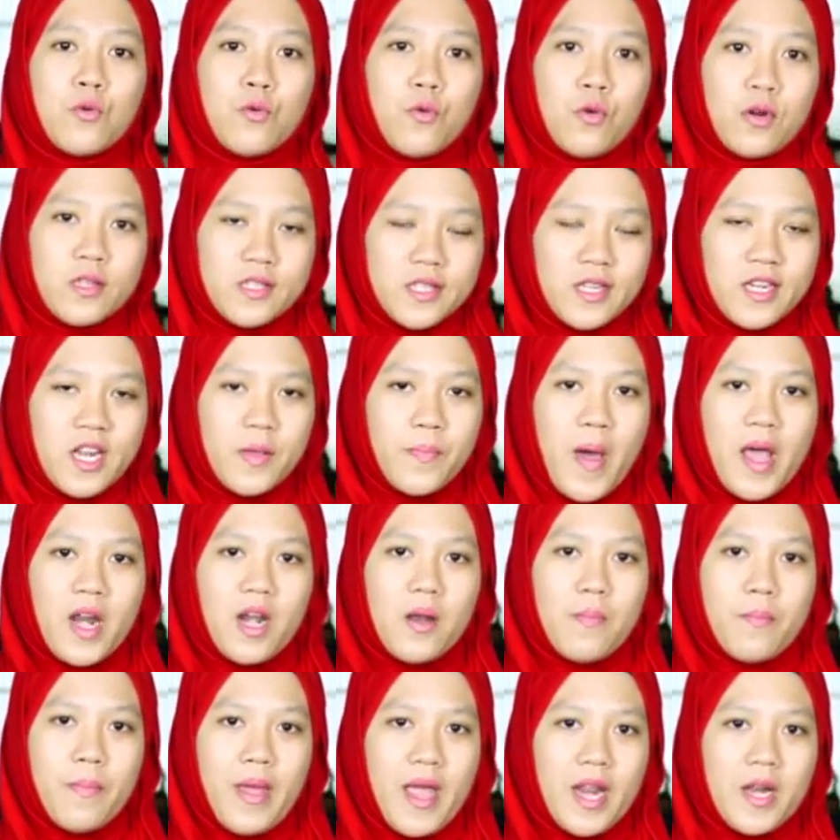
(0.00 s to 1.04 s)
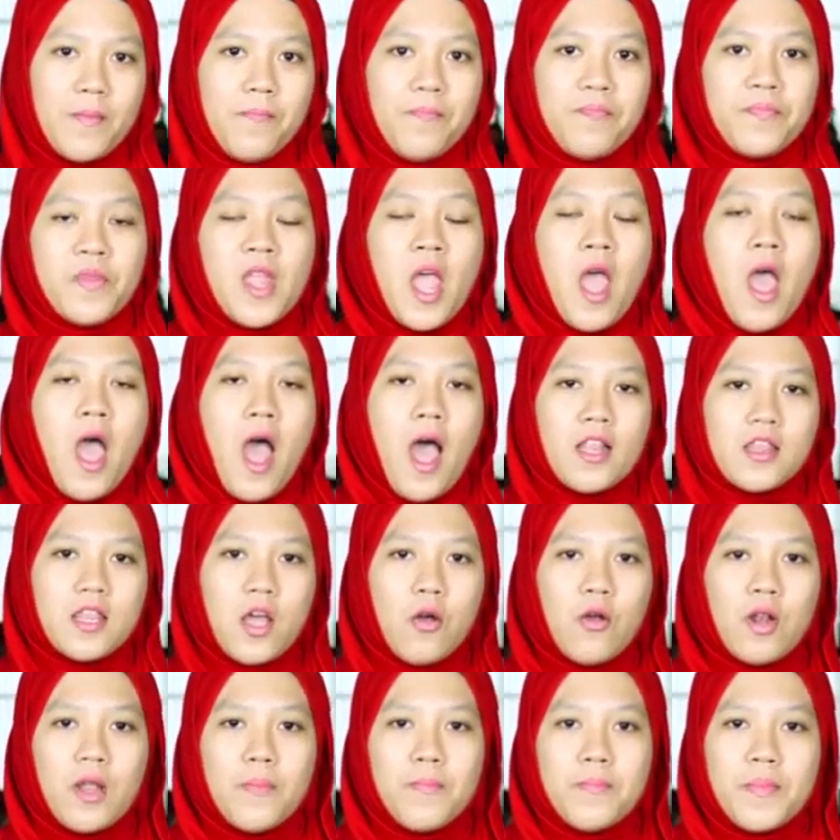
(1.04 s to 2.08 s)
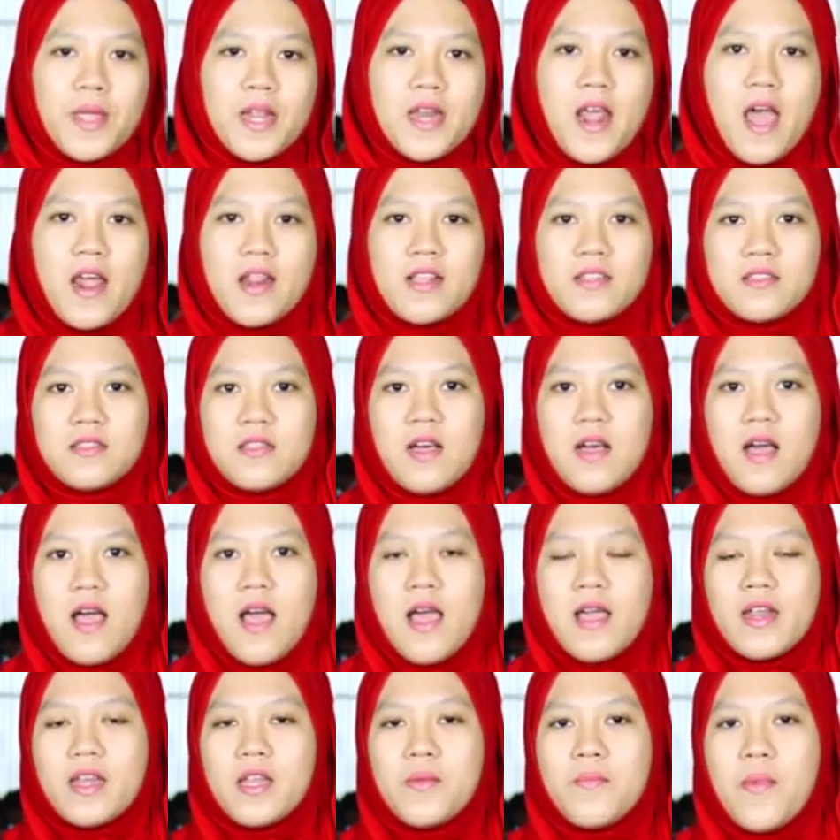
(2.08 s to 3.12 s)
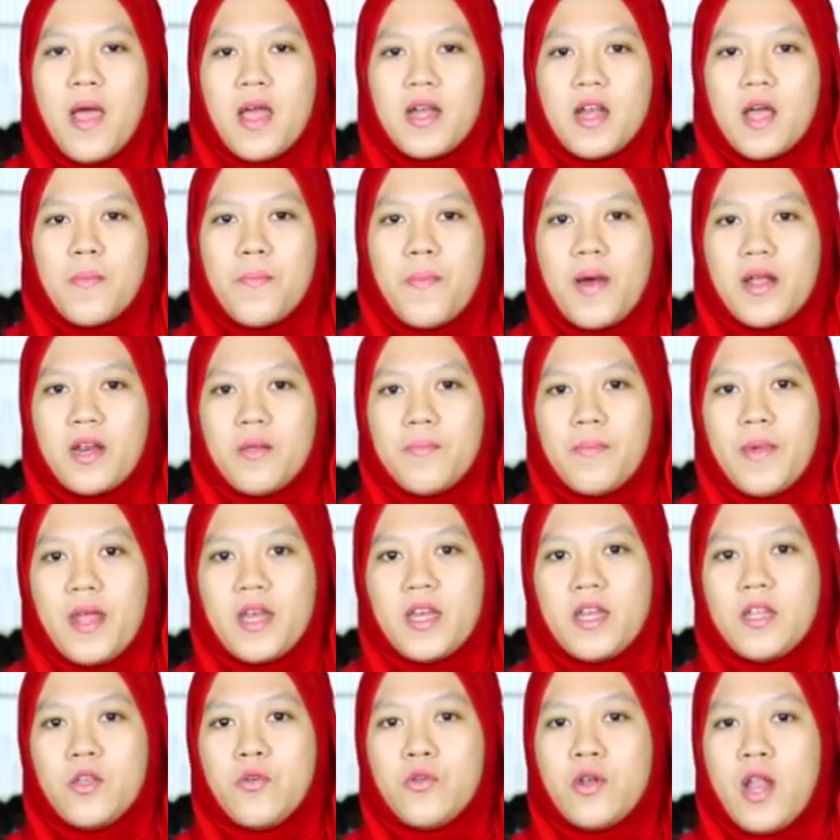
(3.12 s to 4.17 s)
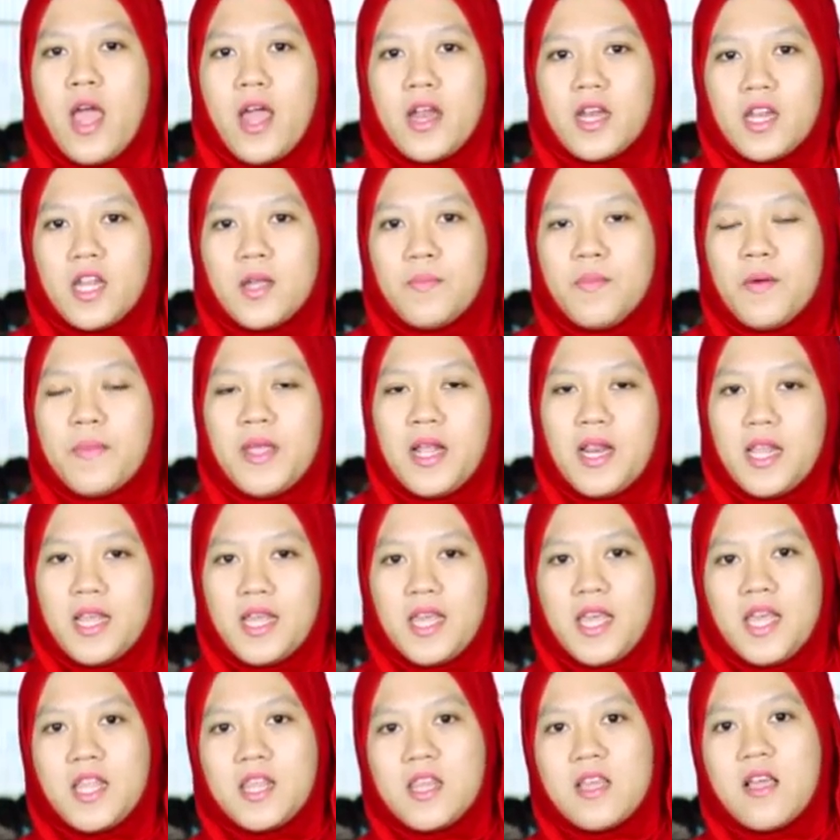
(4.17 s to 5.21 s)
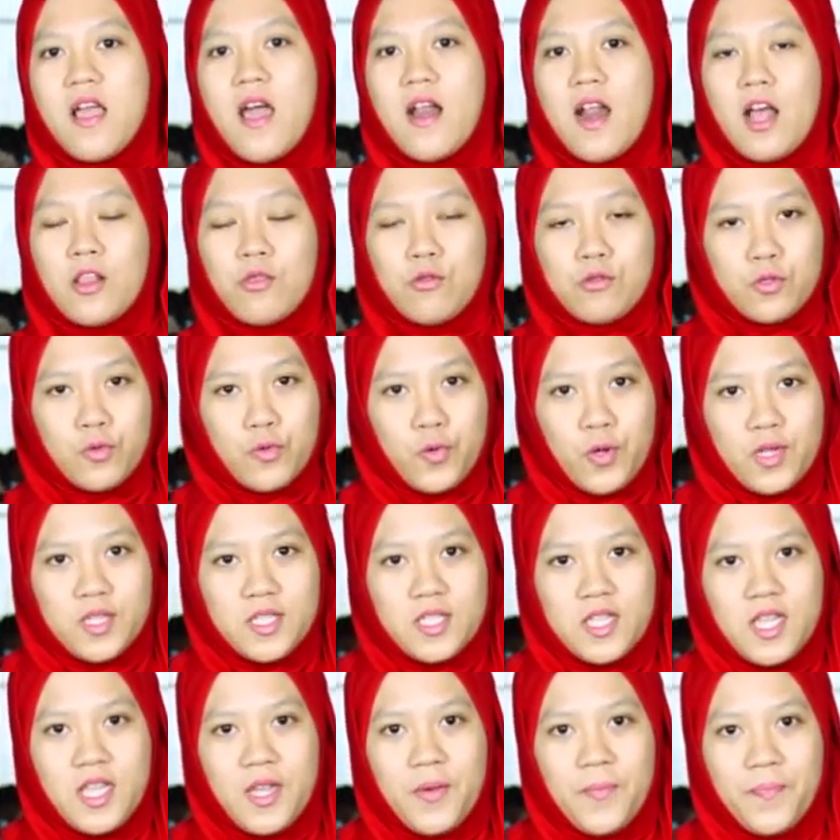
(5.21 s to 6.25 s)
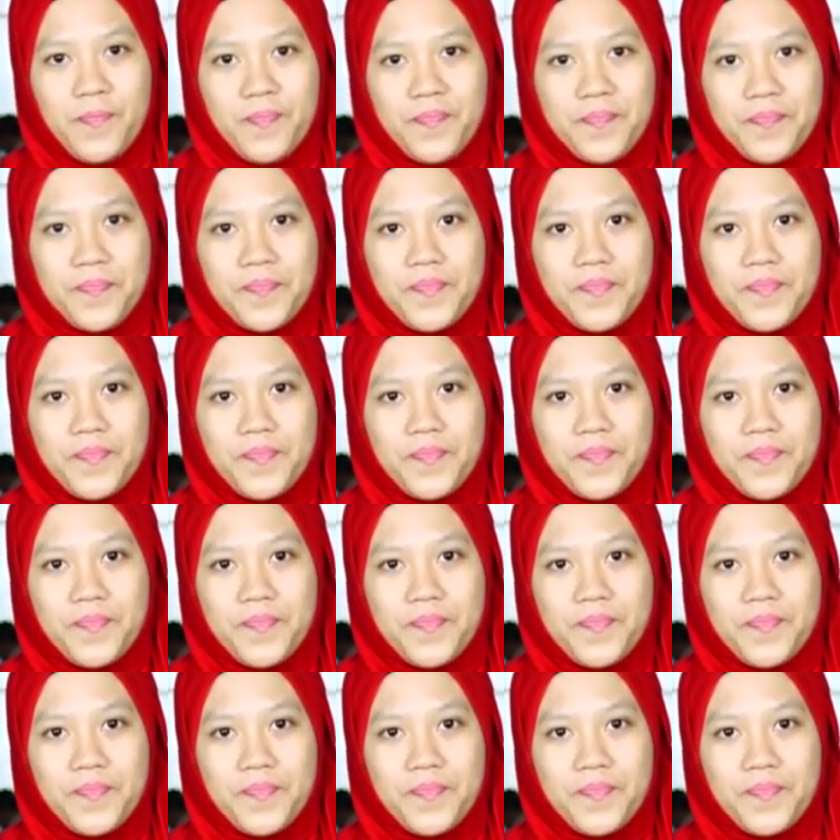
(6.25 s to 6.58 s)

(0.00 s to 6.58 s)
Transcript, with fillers: kursi di parlemen atau lebih dari setengah di mana parlemen Yunani memiliki 300 kursi.